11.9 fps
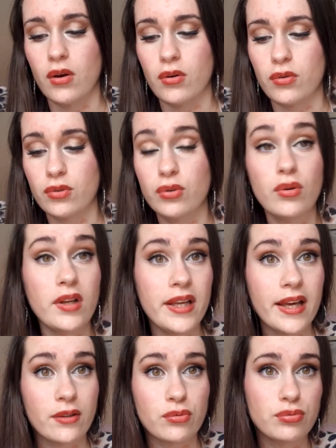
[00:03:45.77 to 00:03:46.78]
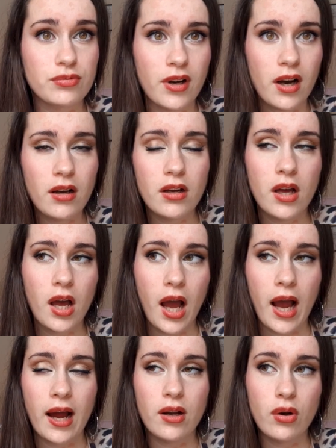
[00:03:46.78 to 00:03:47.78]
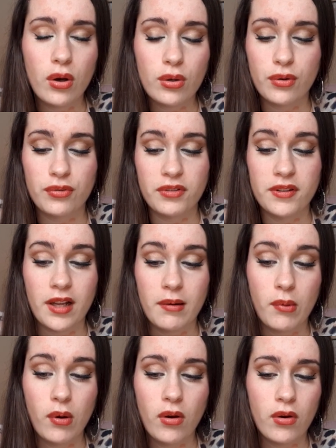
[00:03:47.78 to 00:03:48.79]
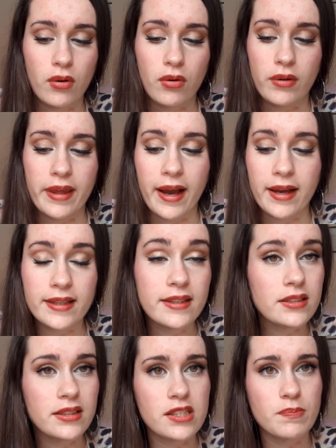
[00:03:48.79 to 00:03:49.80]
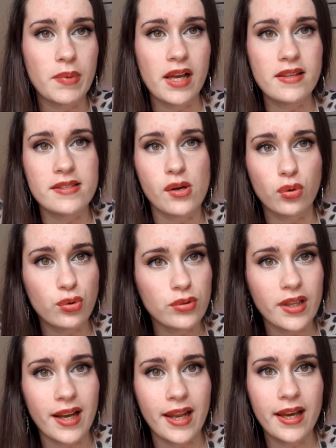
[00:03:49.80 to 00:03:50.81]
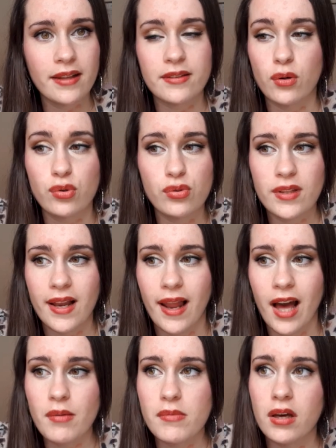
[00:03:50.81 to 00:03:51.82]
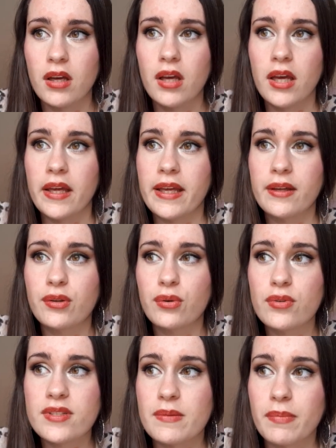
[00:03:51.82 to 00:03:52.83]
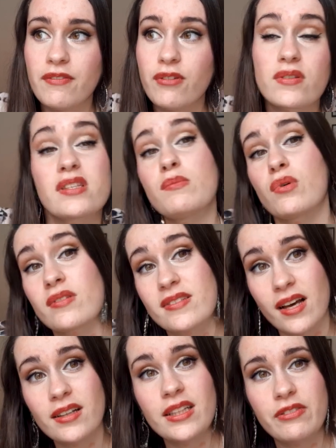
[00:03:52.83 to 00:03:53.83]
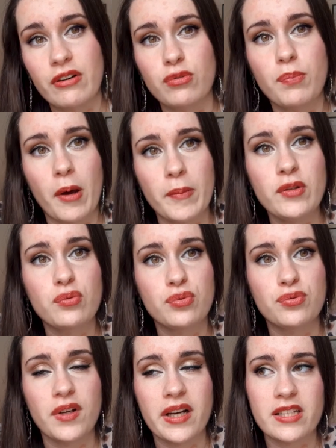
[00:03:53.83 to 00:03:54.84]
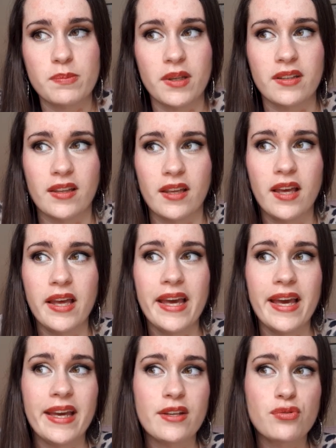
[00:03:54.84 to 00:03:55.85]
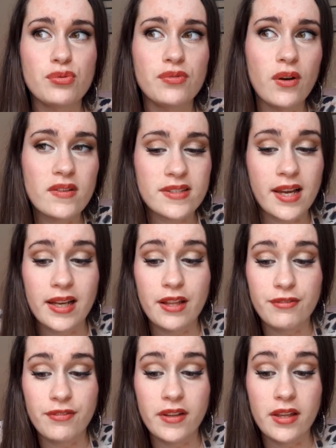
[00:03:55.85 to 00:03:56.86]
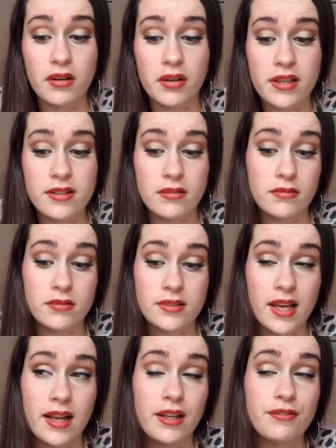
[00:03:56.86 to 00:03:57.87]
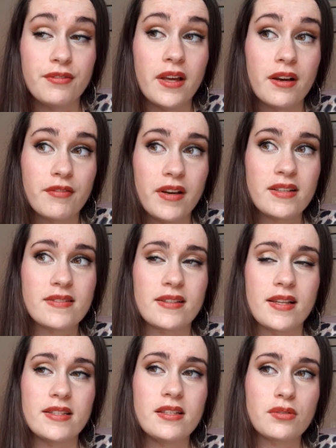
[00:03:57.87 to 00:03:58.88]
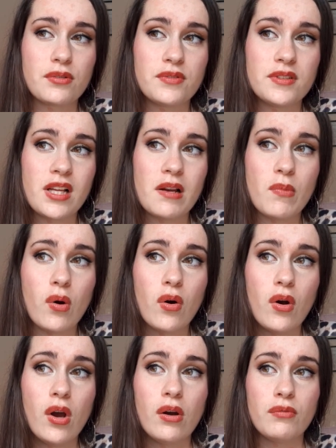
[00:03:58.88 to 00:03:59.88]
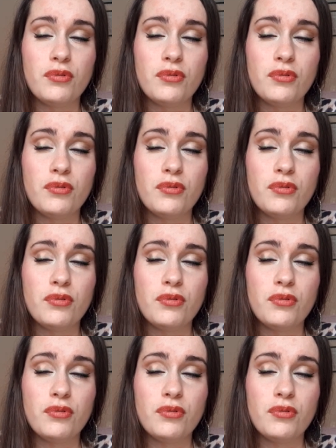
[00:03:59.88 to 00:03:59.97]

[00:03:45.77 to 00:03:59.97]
gueuler à tout va, alors que finalement il n'y a rien qui se passe, il n'y a aucune alerte, il n'y a aucune alarme, et que n'est pas forcément ça qui va vous permettre de vous faire respecter. Et souvent ça a l'effet, ça a l'effet inverse, c'est-à-dire que finalement vous